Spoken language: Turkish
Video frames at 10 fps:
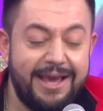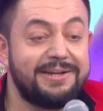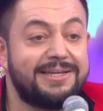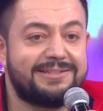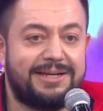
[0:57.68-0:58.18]

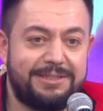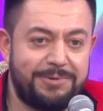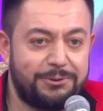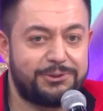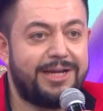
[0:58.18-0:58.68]
Herkes Kadir
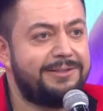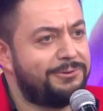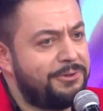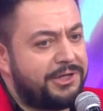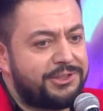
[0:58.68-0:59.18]
Bey hoş
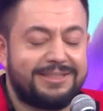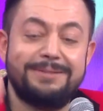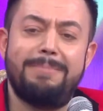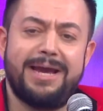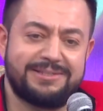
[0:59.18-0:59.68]
geldiniz diyor.
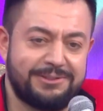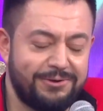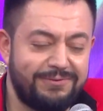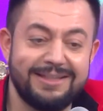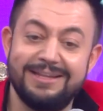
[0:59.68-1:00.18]
Yakışıklı, mersi
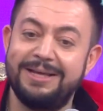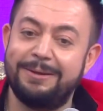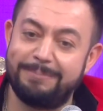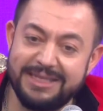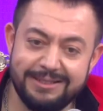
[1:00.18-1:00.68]
diyor falan.
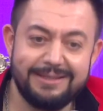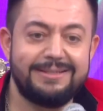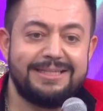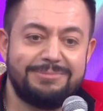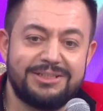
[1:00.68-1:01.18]
Ben
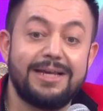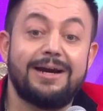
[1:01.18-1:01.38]
de dedim ki